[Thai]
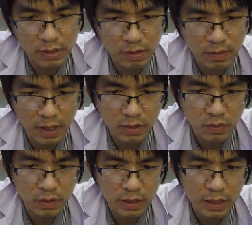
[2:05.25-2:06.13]
70 ล้าน
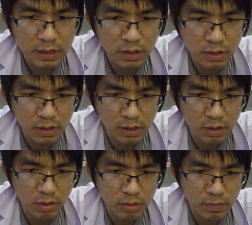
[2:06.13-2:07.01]
คน และครึ่งหนึ่ง
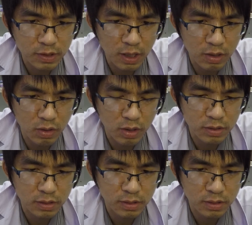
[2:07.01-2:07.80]
ของประชากร